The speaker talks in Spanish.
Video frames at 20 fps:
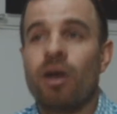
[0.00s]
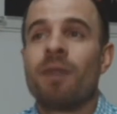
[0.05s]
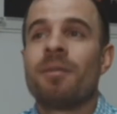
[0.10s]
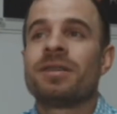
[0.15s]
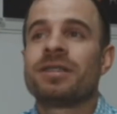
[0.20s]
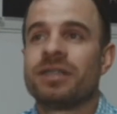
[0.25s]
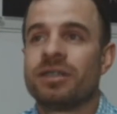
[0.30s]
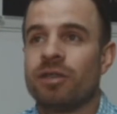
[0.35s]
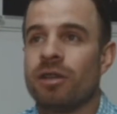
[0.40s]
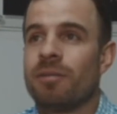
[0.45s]

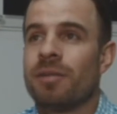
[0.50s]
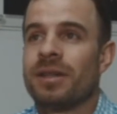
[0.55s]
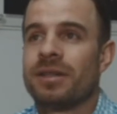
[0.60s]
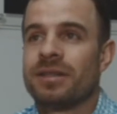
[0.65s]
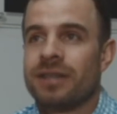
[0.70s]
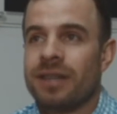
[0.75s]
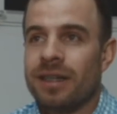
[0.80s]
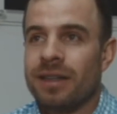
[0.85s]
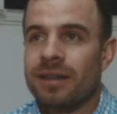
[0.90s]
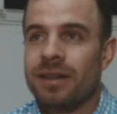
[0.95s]
es lo que me
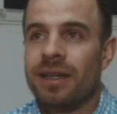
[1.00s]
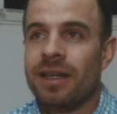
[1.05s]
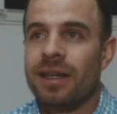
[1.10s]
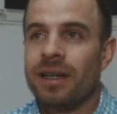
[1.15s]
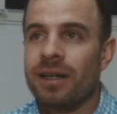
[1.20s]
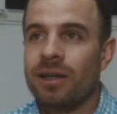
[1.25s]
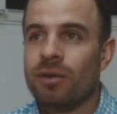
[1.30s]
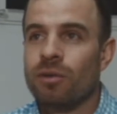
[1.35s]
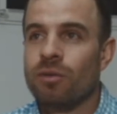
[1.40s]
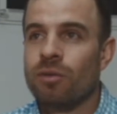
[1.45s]
enseñó el
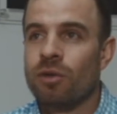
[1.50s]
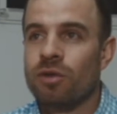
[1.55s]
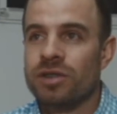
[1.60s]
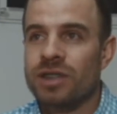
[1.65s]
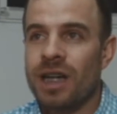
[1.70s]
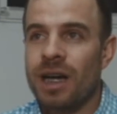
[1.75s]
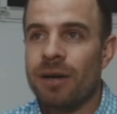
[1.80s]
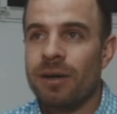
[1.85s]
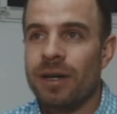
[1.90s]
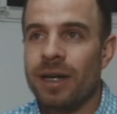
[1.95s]
presidente
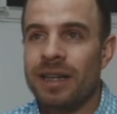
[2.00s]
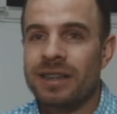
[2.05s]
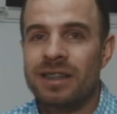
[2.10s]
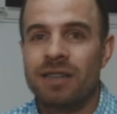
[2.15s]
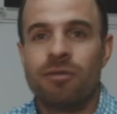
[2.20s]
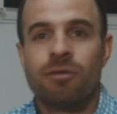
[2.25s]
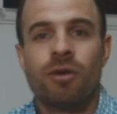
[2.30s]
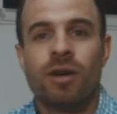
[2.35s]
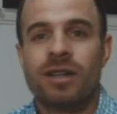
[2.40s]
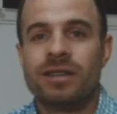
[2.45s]
Hugo
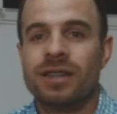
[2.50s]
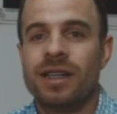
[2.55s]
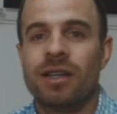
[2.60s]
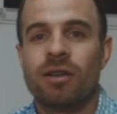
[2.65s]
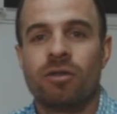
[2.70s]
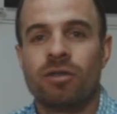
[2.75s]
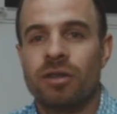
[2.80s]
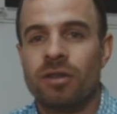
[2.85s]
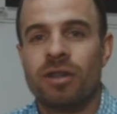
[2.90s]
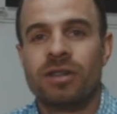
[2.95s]
Chávez, esa
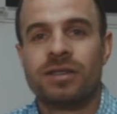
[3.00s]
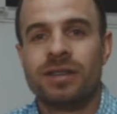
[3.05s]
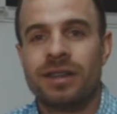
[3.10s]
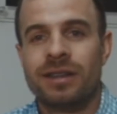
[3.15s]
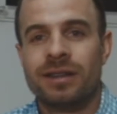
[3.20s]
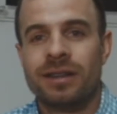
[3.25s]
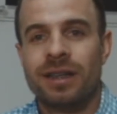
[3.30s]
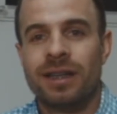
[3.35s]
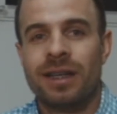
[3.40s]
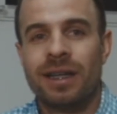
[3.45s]
fuerza de donde
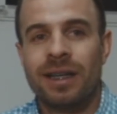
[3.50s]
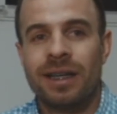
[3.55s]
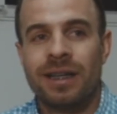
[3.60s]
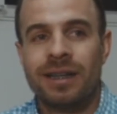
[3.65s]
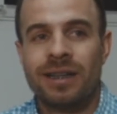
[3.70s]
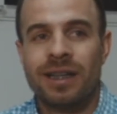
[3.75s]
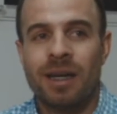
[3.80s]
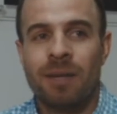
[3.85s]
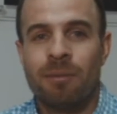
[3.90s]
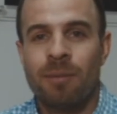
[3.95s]
no
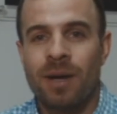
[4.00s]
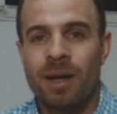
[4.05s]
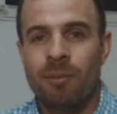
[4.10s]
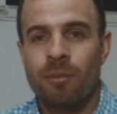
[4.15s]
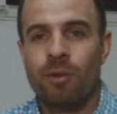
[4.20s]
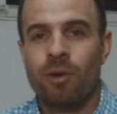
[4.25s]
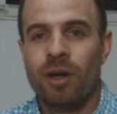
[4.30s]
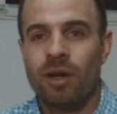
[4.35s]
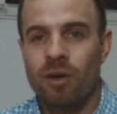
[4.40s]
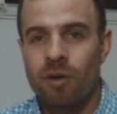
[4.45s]
existe y
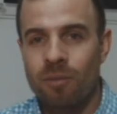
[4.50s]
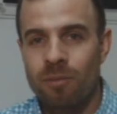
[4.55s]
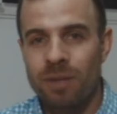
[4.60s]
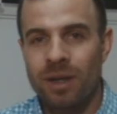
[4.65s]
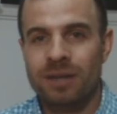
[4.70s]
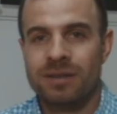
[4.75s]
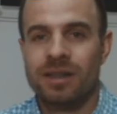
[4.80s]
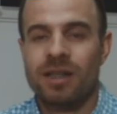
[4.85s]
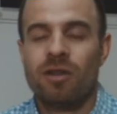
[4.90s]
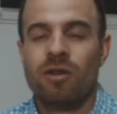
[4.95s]
es para
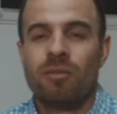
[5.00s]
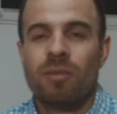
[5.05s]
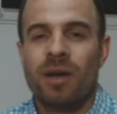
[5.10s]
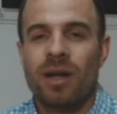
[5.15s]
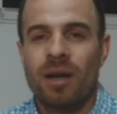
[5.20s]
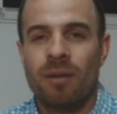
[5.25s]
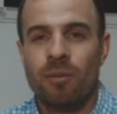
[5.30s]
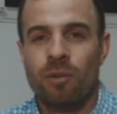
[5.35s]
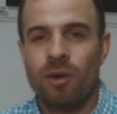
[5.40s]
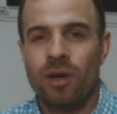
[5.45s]
poder
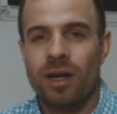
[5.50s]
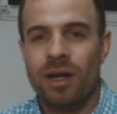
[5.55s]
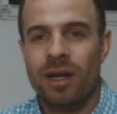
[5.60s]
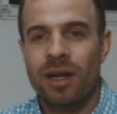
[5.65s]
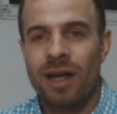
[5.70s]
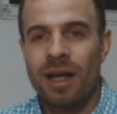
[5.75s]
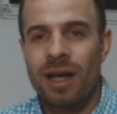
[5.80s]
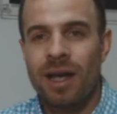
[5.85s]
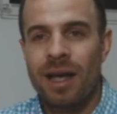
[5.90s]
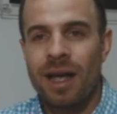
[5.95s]
complacer o para
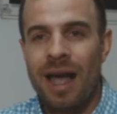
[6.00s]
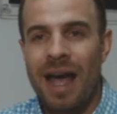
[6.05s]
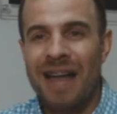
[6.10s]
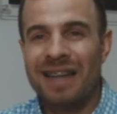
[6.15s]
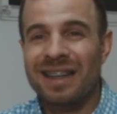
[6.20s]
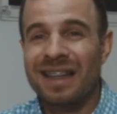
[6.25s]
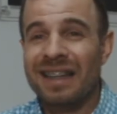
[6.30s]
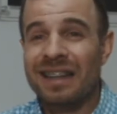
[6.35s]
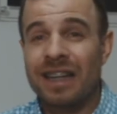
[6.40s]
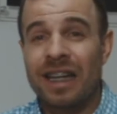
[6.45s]
poder
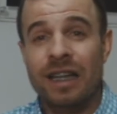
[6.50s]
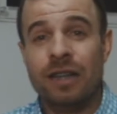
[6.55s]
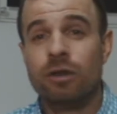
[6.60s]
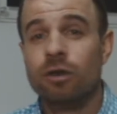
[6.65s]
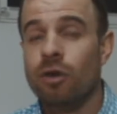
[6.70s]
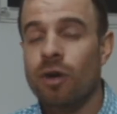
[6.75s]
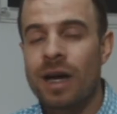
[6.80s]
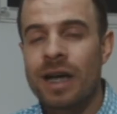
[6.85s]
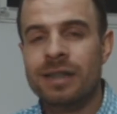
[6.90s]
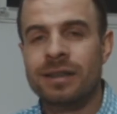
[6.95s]

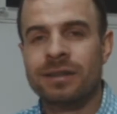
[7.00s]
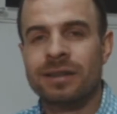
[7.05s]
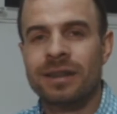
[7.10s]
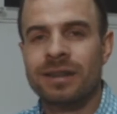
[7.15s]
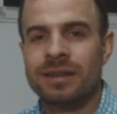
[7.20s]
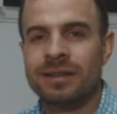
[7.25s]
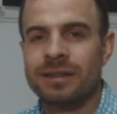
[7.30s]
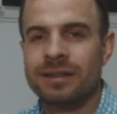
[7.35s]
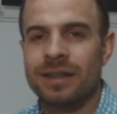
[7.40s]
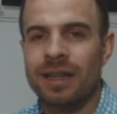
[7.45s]
atender
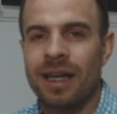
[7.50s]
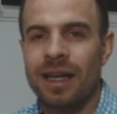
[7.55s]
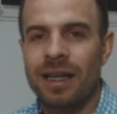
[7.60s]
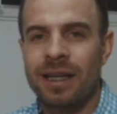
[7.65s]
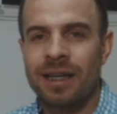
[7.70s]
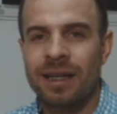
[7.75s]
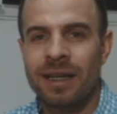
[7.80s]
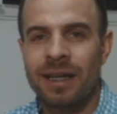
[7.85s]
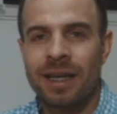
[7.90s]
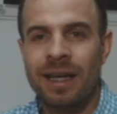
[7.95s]
todas esas
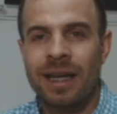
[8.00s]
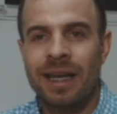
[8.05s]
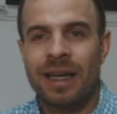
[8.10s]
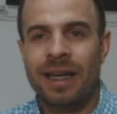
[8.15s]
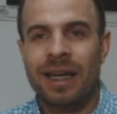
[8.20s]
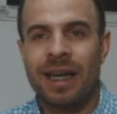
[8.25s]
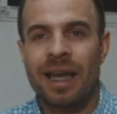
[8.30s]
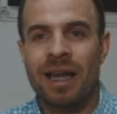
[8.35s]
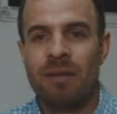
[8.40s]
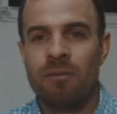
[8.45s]
necesidades
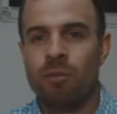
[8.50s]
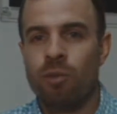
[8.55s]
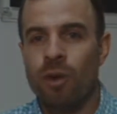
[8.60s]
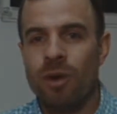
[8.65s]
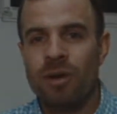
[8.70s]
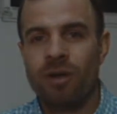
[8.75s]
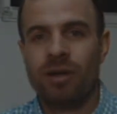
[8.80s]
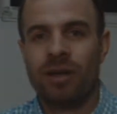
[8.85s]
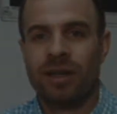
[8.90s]
que el